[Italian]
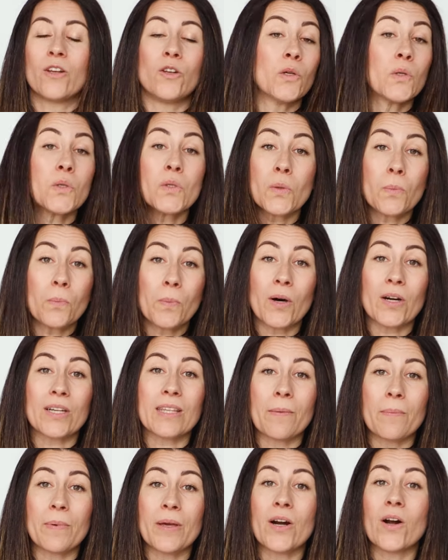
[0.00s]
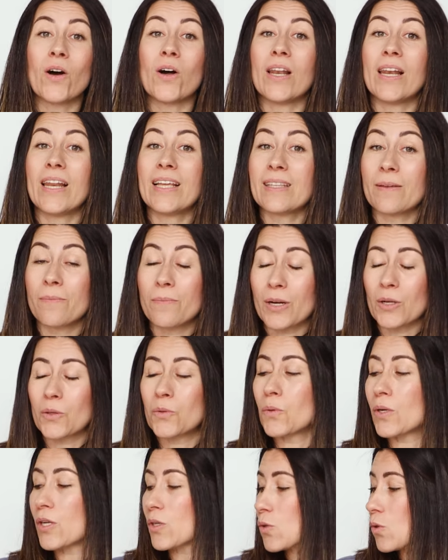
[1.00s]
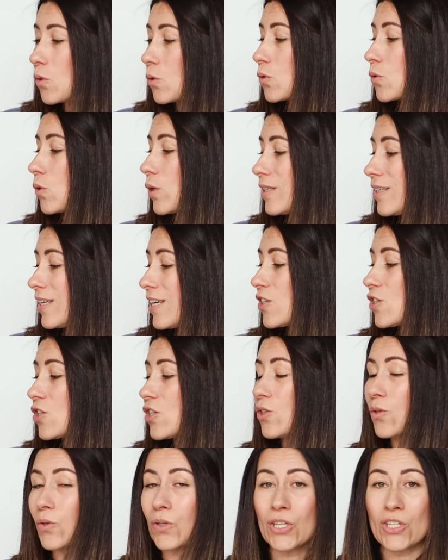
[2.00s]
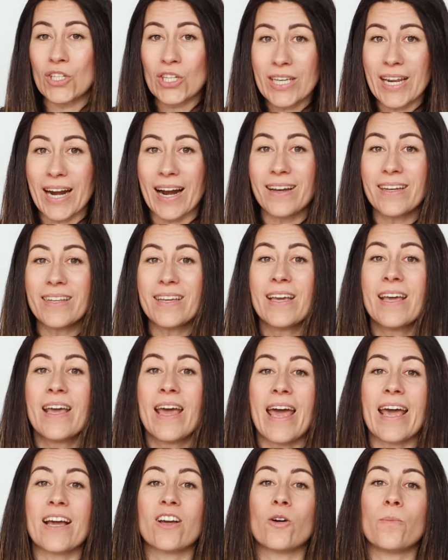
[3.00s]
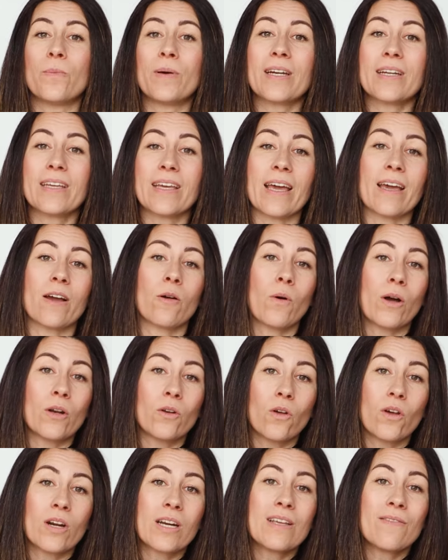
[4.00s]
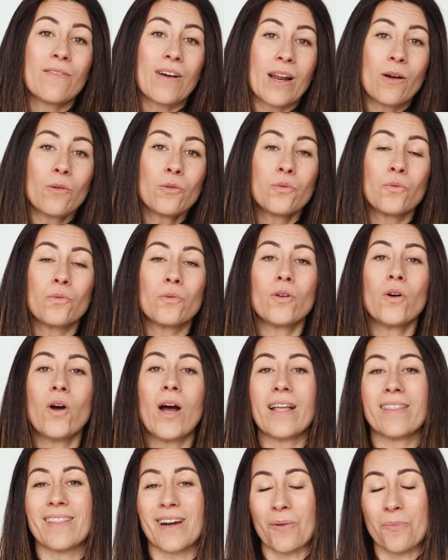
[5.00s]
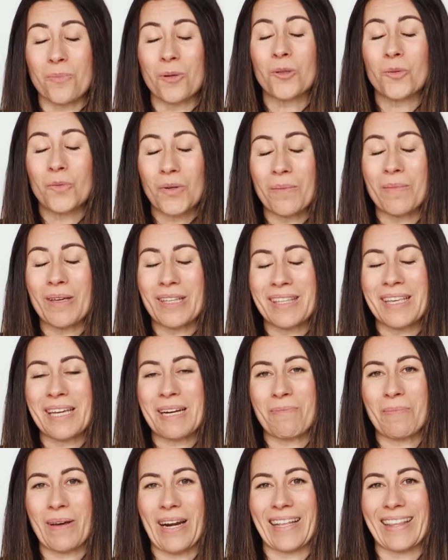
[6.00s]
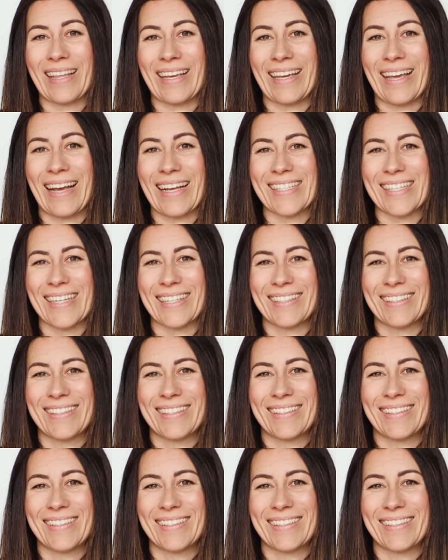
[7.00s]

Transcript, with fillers: Non sopporta però le temperature sotto i 10-12 gradi, ecco perché quando arriva l'autunno andrà opportunamente riparata in casa